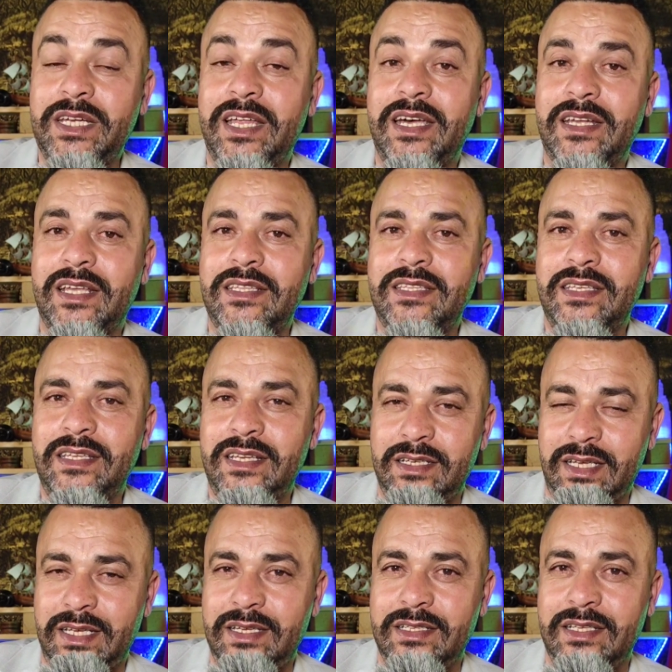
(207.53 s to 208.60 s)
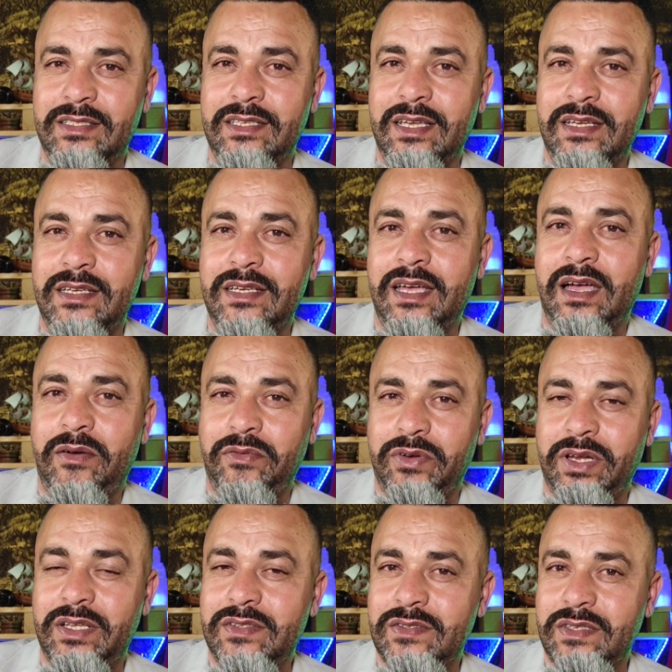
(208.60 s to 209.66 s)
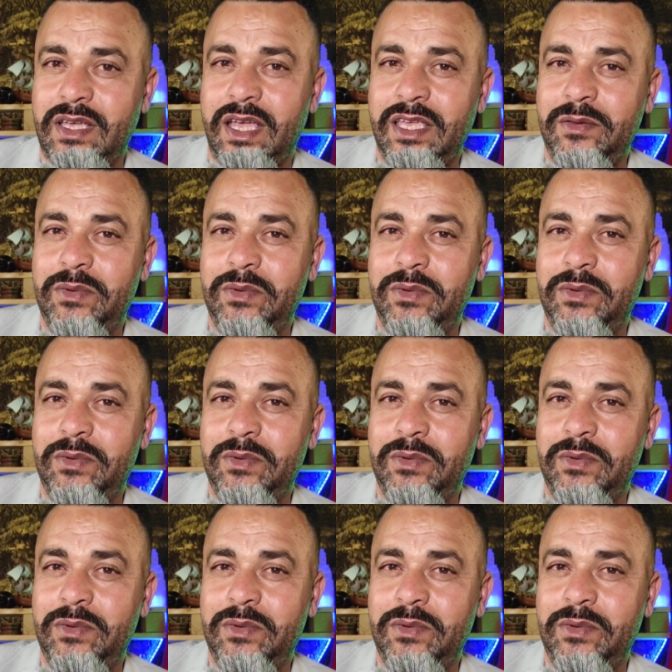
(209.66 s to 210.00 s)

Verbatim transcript: الاراضي اللي حيدتها لنا فرنسا